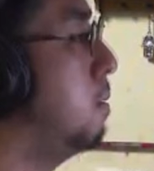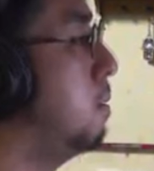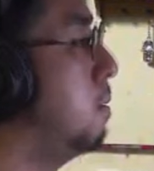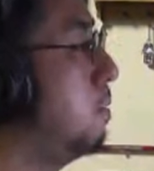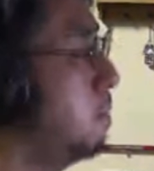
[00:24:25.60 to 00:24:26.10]

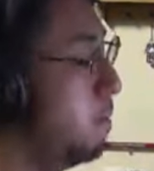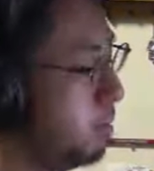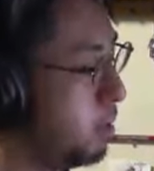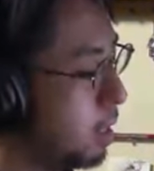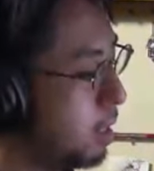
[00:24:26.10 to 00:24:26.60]
6月
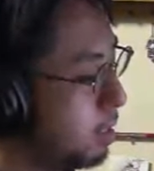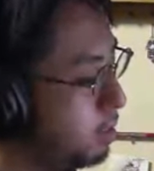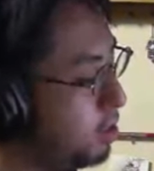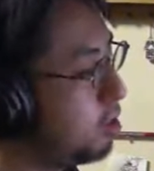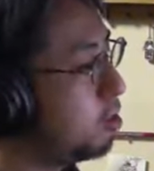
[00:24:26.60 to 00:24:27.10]
10日から
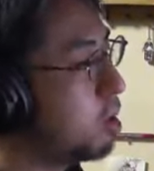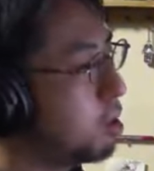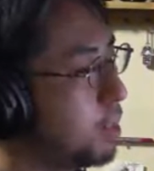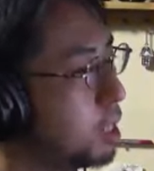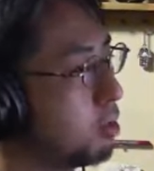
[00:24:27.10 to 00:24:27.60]
旅、いや、
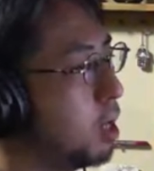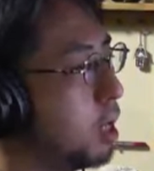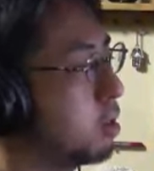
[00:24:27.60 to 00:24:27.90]
あのね、